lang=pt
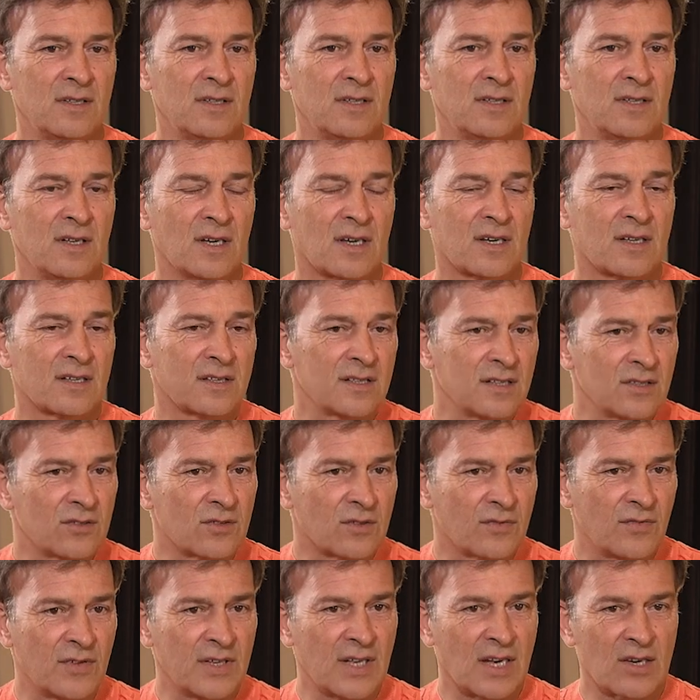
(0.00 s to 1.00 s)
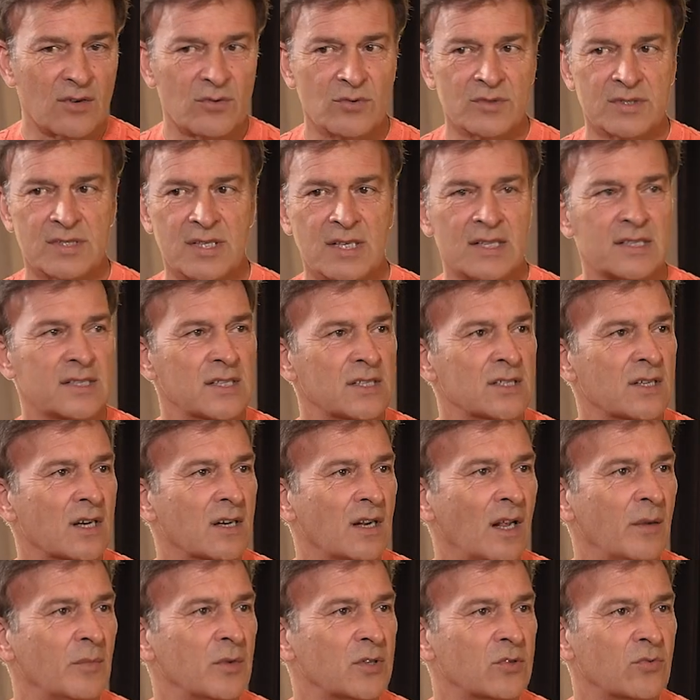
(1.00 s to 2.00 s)
e acredito que venha a acontecer, que seja
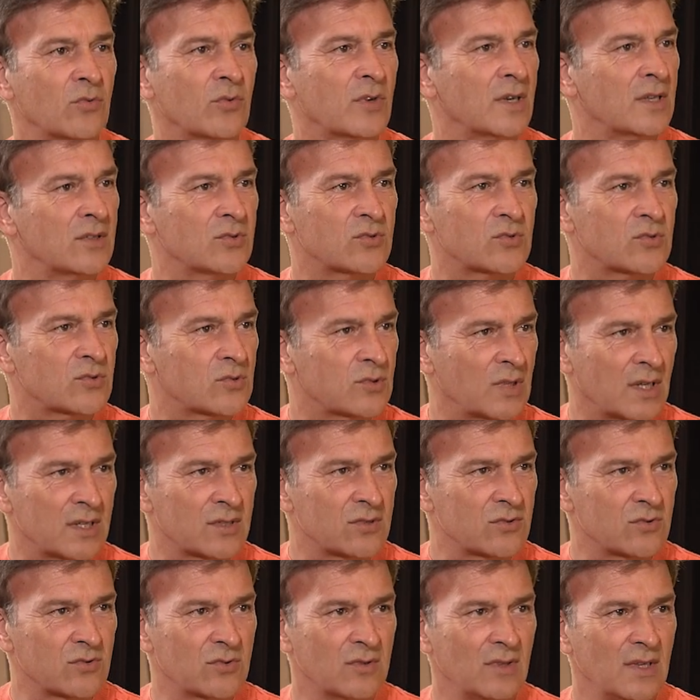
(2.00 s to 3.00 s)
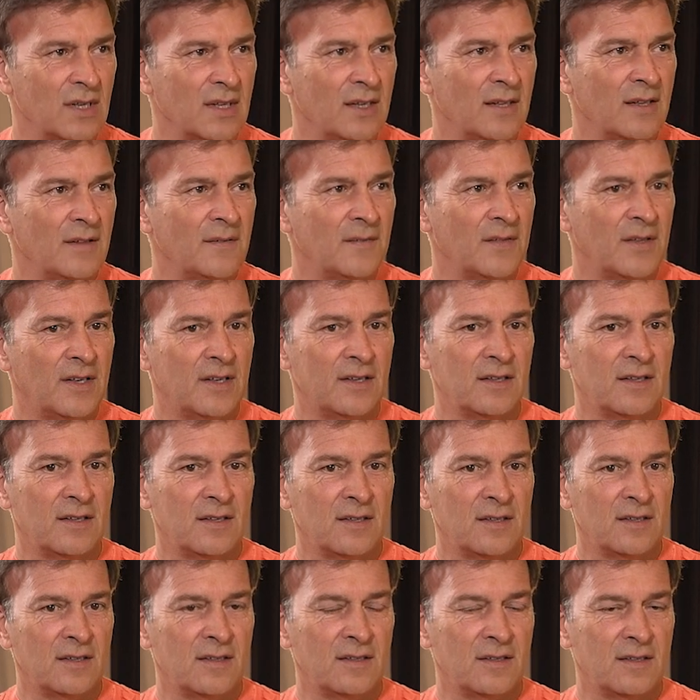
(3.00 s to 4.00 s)
realmente um grande sucesso
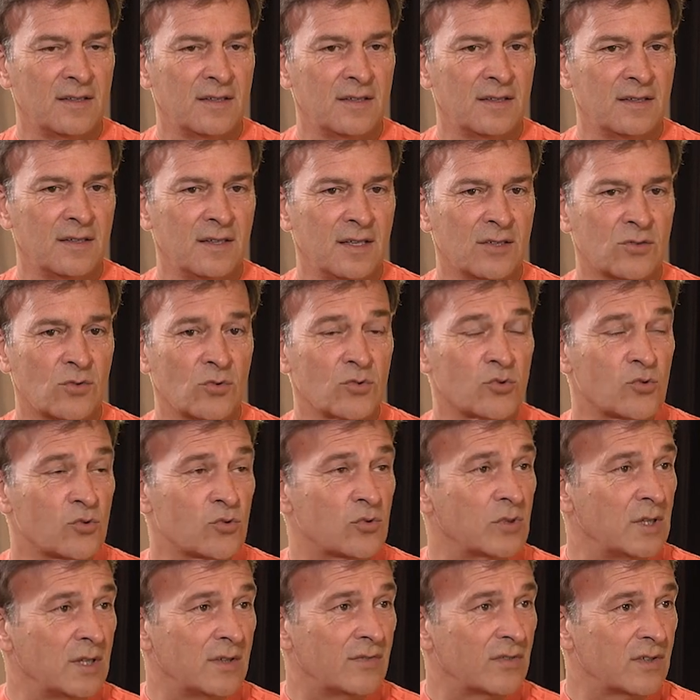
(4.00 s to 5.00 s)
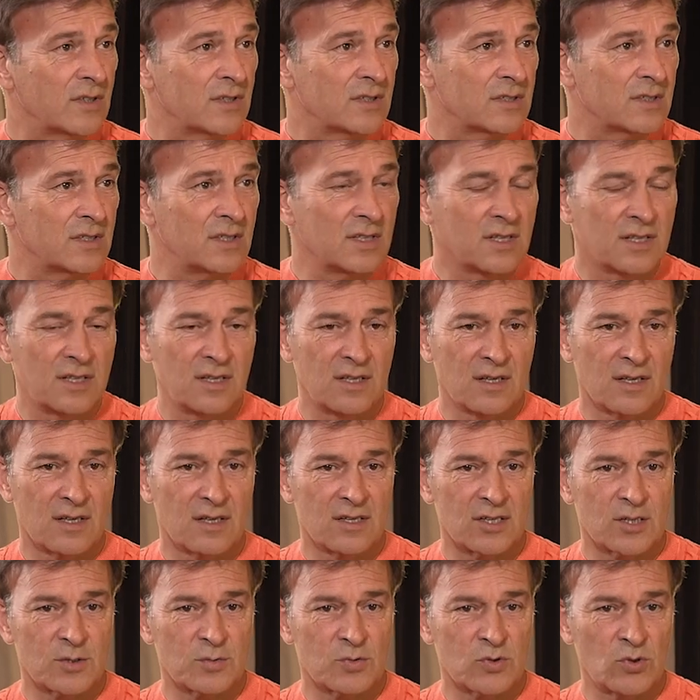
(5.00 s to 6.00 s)
uh, a todos os níveis e que,
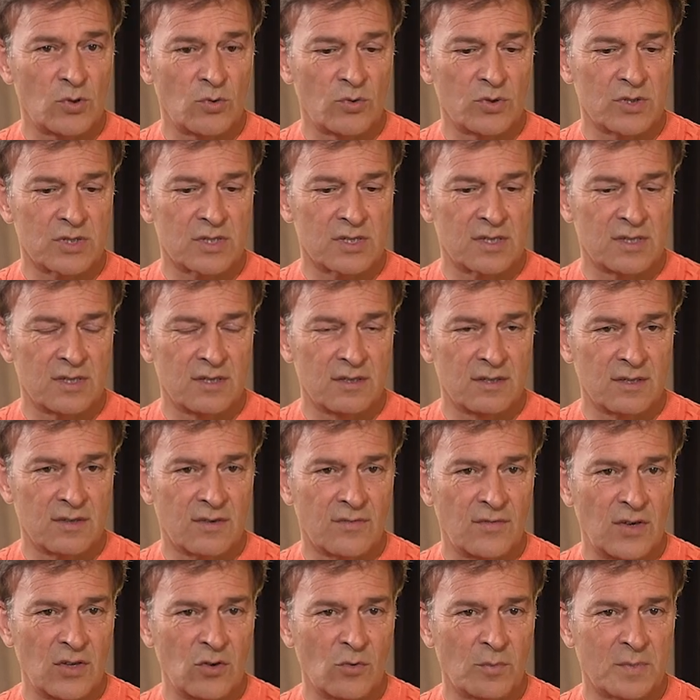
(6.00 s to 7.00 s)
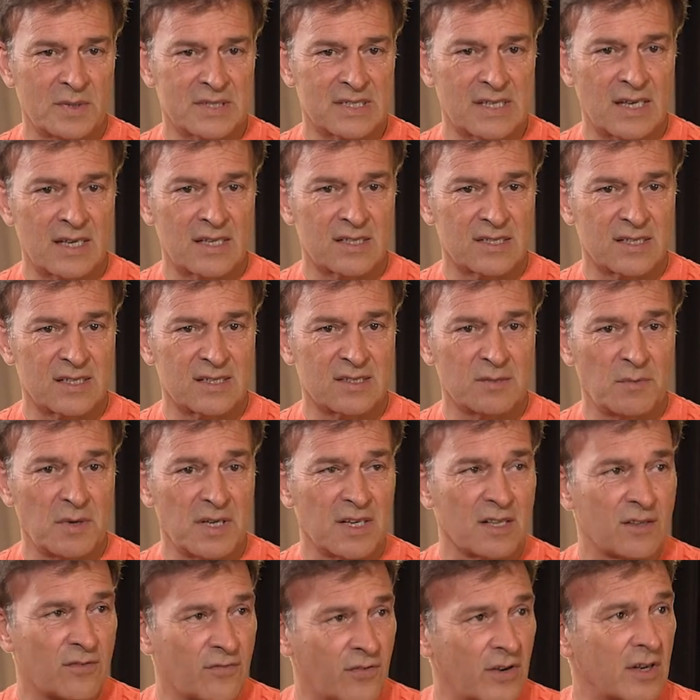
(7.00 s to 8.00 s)
que as pessoas que, venham passar esta
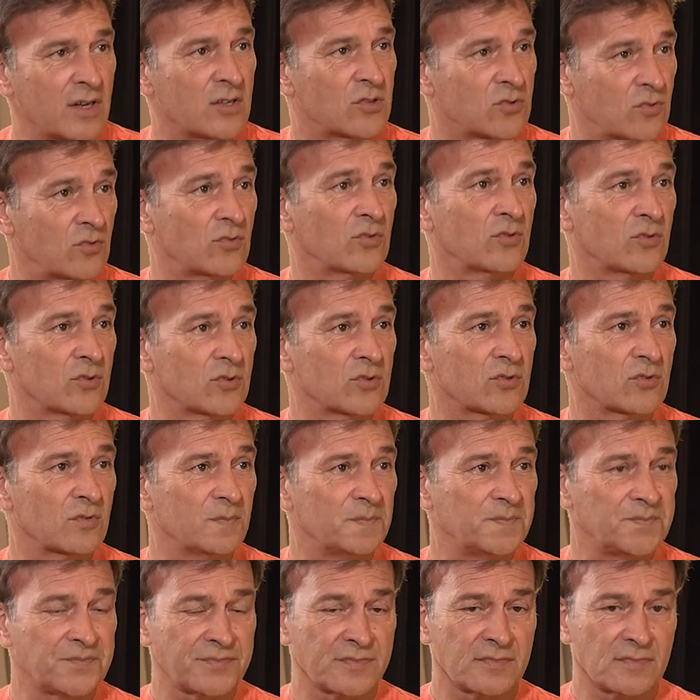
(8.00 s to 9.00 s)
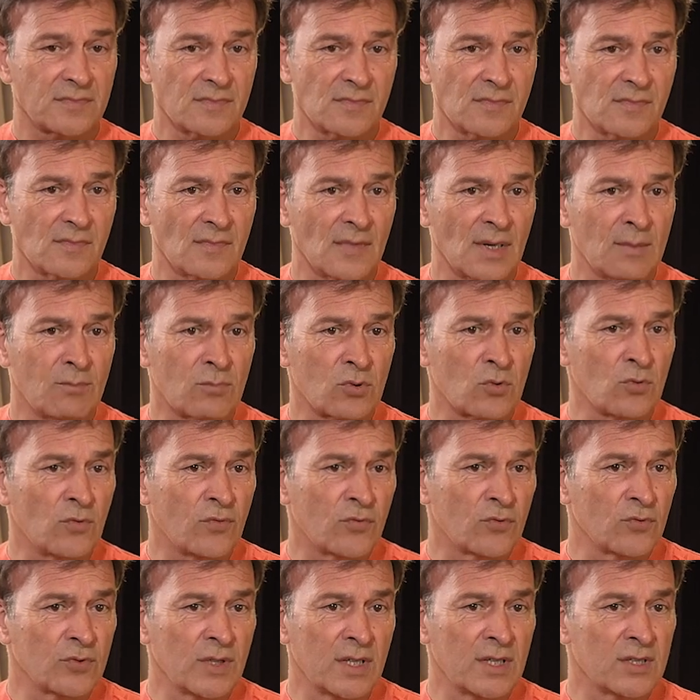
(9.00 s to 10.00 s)
semana de férias connosco no
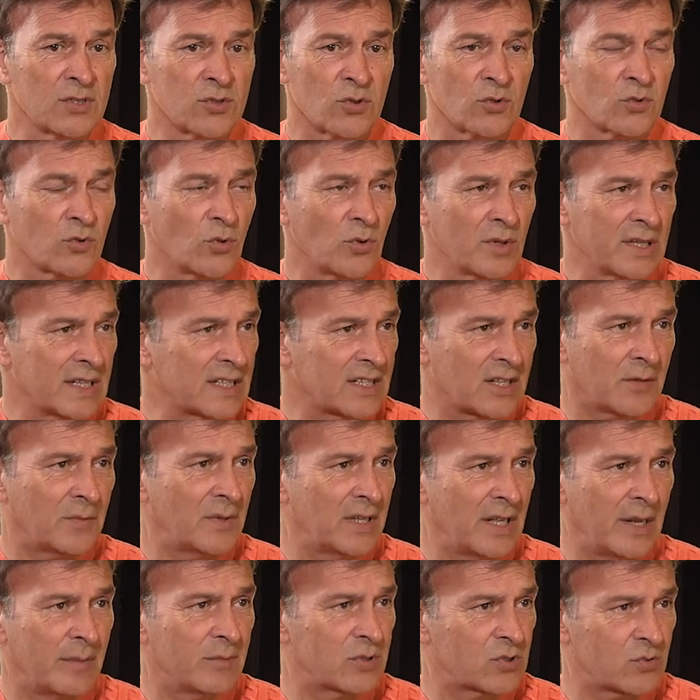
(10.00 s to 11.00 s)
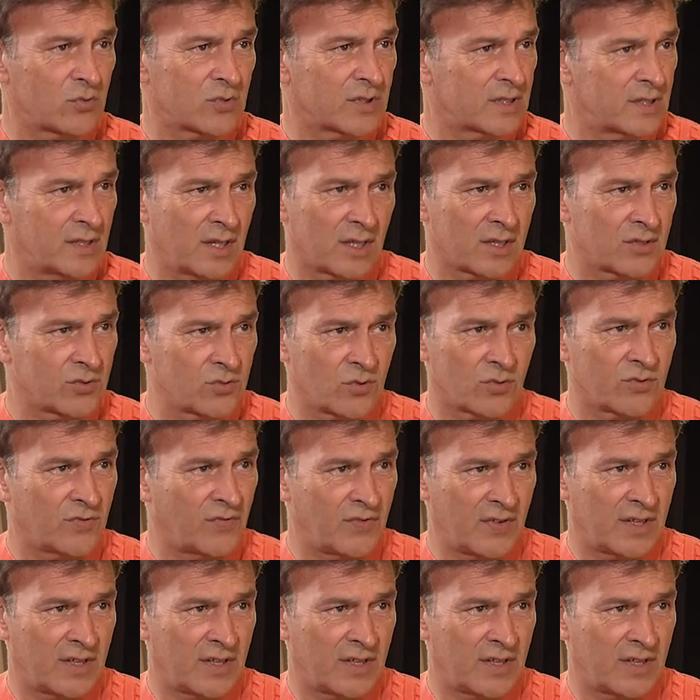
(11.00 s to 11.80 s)
fundo é isso, eu estou ali a trabalhar, mas considero que estou de